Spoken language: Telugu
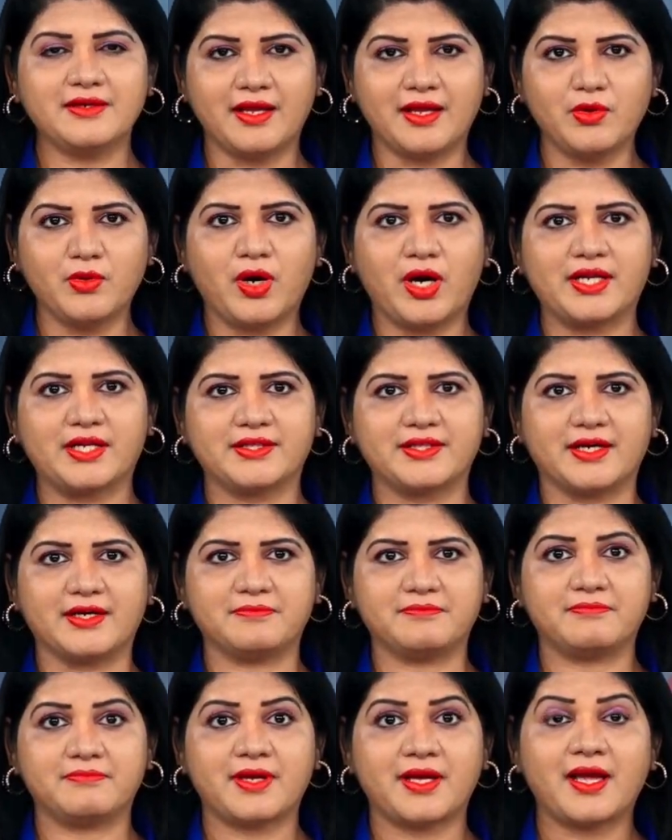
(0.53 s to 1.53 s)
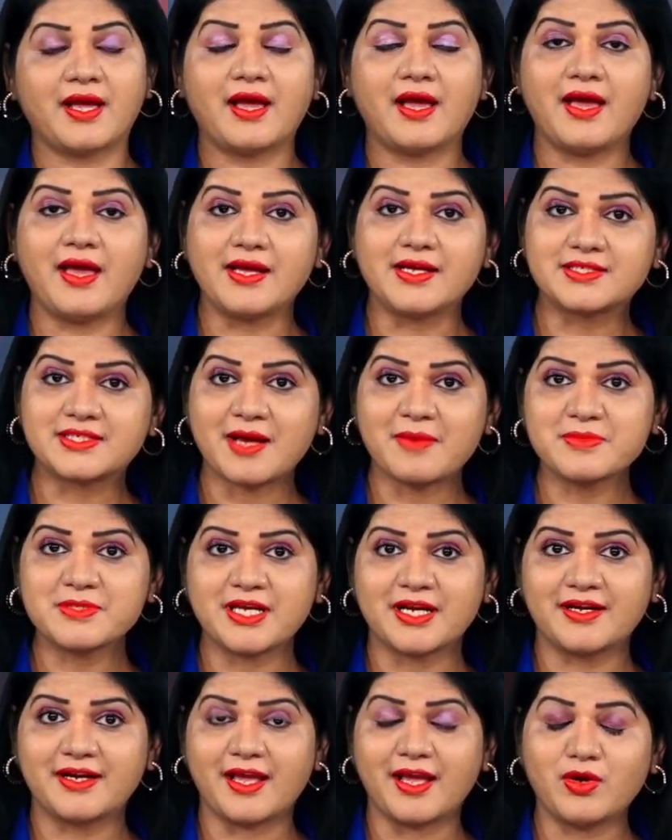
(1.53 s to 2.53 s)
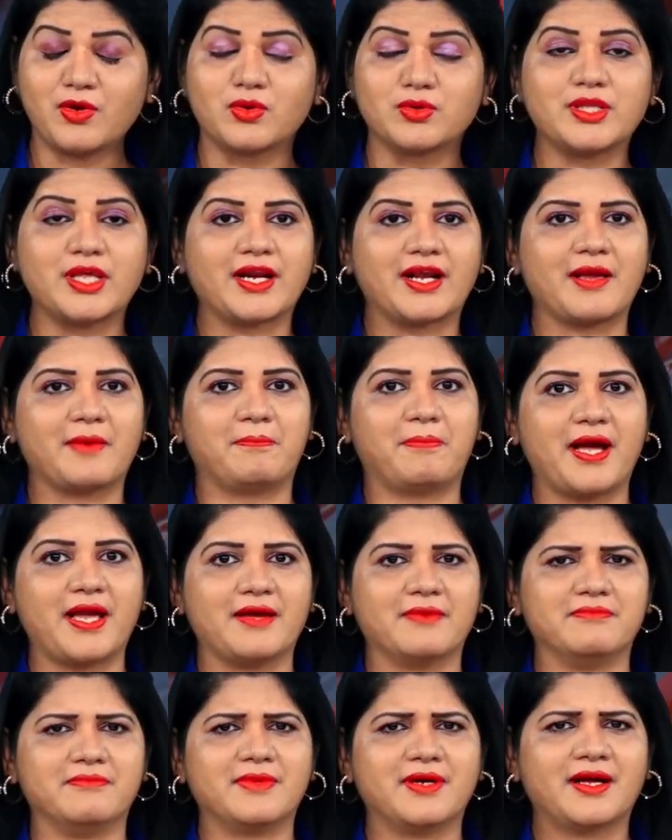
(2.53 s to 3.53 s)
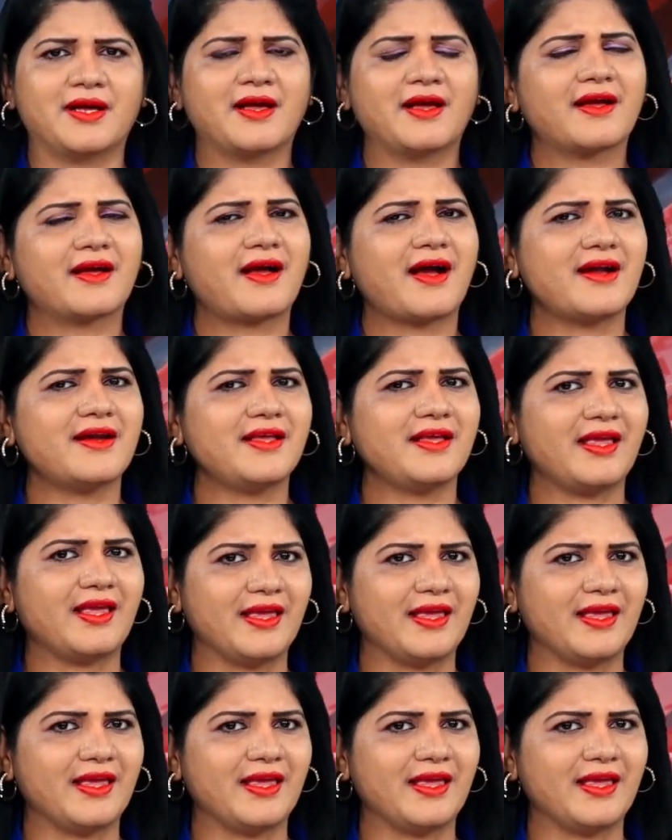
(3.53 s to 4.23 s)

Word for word: నేను హరిత ఎగ్జామ్స్ అంటే కొందరికి భయం కానీ